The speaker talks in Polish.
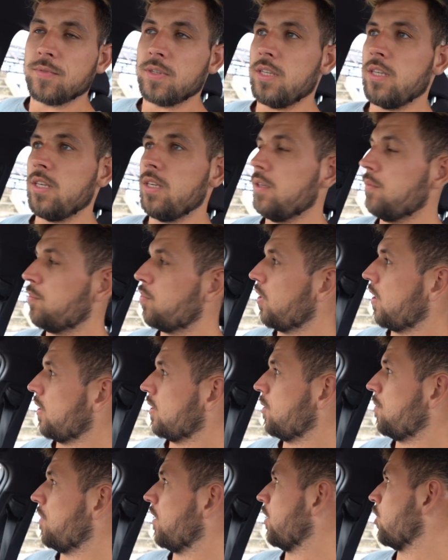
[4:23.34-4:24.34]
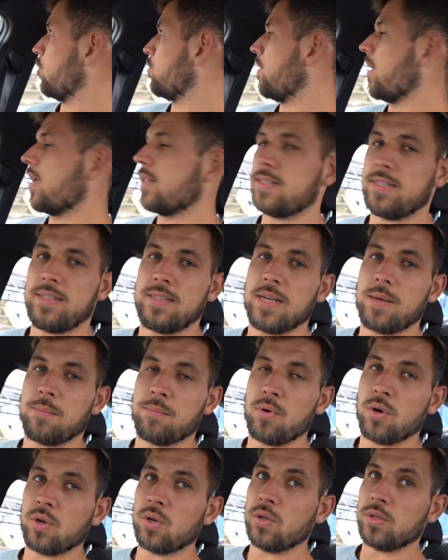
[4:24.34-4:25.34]
i pojechać sobie na jakieś place i tam
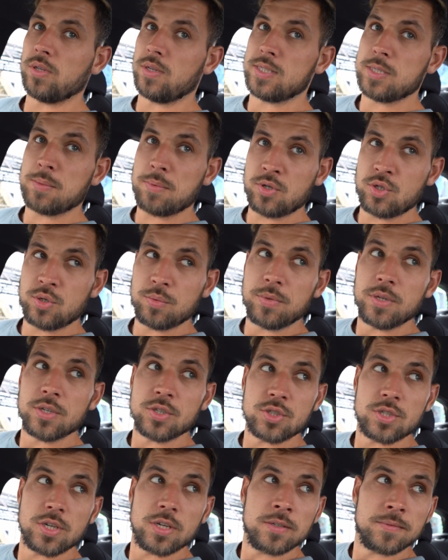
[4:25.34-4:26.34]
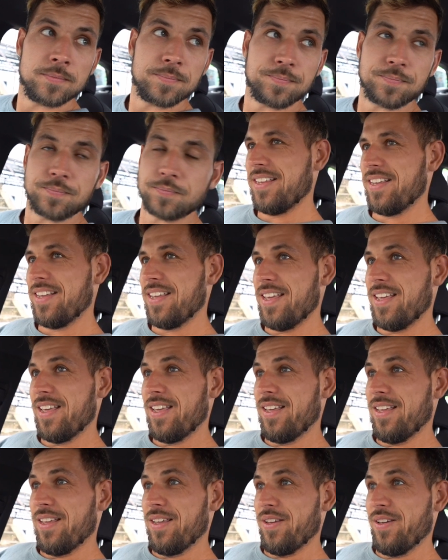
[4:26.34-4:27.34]
pooglądać. Zobaczymy jeszcze.
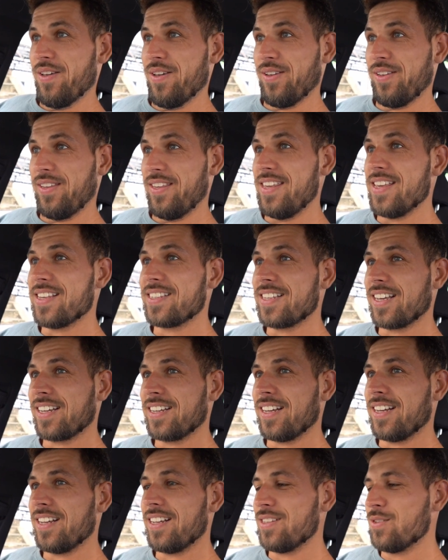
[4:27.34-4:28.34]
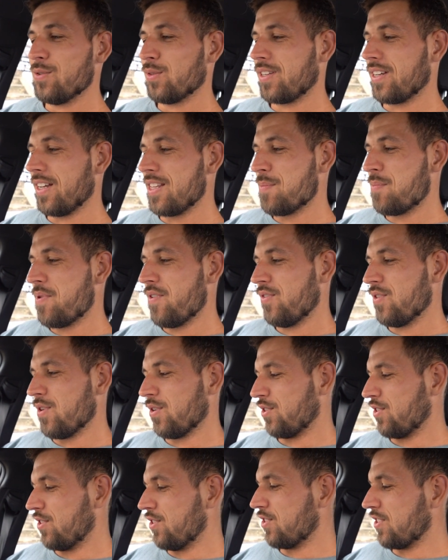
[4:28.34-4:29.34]
Jest taka nutka
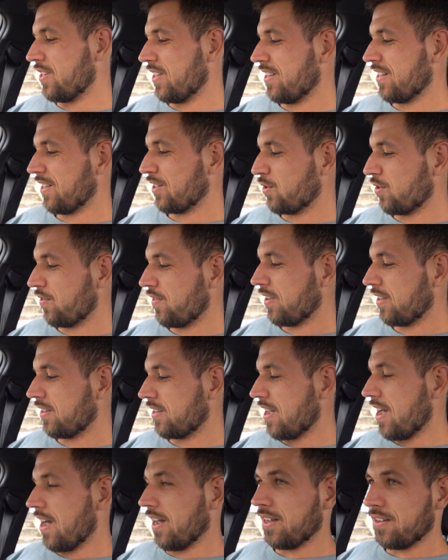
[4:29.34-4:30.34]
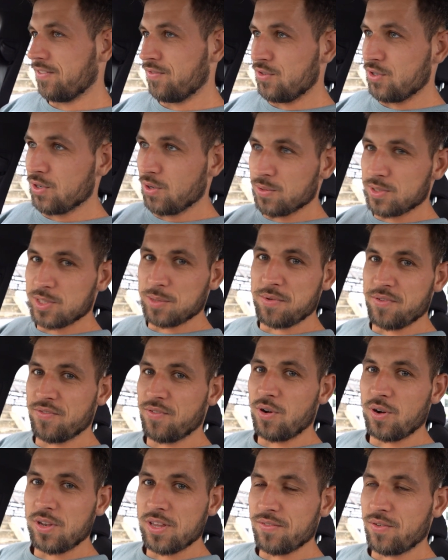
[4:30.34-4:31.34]
niepewności, że jednak człowiek tak, wziął sobie
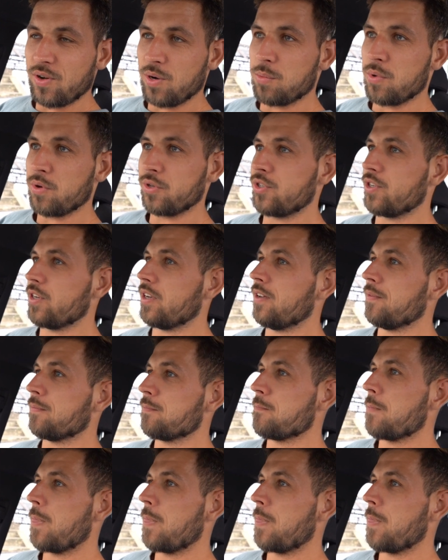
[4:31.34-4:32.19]
wolne w robocie,